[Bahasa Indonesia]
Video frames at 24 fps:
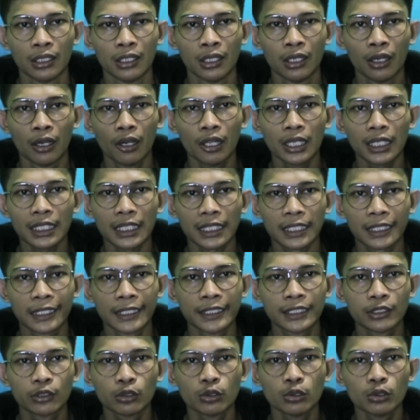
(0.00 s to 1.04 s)
Oleh karena
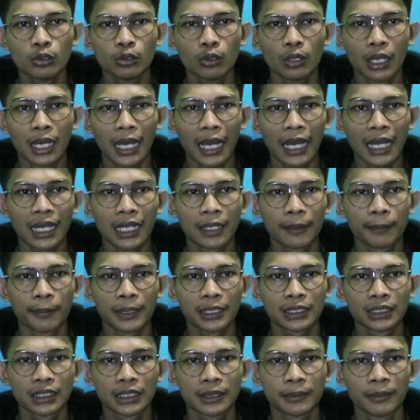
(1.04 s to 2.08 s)
itu, angka
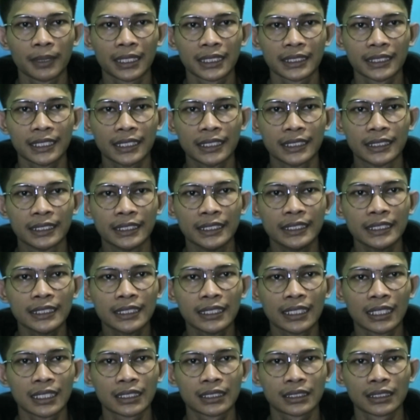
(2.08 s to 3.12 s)
pasti kematian
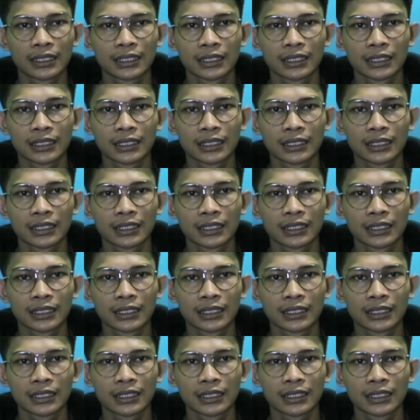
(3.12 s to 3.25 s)
hingga